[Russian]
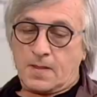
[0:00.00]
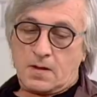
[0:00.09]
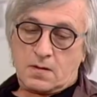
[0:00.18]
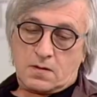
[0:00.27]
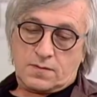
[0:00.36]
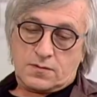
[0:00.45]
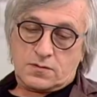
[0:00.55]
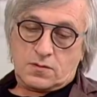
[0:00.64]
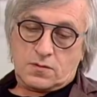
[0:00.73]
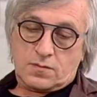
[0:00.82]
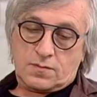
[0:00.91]
Это
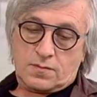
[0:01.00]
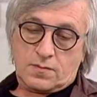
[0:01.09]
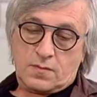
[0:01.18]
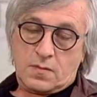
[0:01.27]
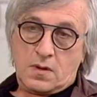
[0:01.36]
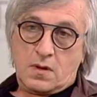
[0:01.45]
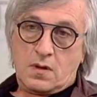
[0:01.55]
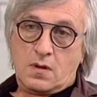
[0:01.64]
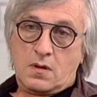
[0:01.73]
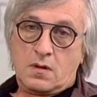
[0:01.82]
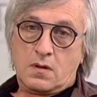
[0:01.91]
все
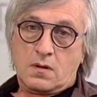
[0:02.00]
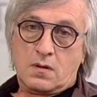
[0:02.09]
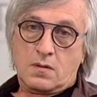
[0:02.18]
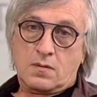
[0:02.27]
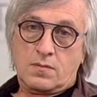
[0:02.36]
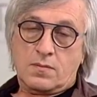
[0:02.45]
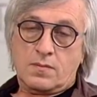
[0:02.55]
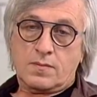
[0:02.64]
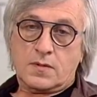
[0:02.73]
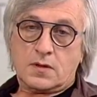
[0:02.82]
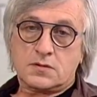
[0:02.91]
а,
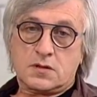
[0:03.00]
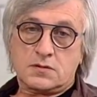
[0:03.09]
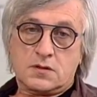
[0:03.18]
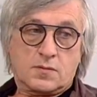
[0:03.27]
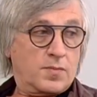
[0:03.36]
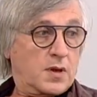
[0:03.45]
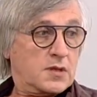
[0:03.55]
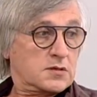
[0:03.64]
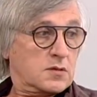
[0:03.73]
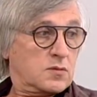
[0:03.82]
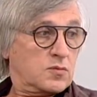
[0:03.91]
так сказать,
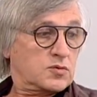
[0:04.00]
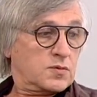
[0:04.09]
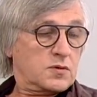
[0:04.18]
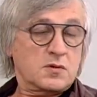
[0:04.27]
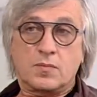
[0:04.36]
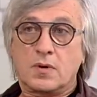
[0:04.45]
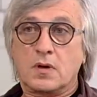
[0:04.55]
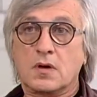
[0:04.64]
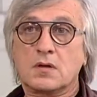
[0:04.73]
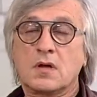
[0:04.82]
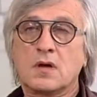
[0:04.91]
пляски, ну, может быть, не на
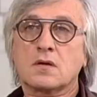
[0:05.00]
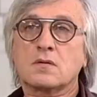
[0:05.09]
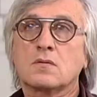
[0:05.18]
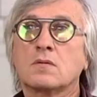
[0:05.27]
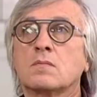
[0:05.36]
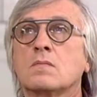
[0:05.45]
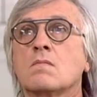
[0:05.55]
похоронах, но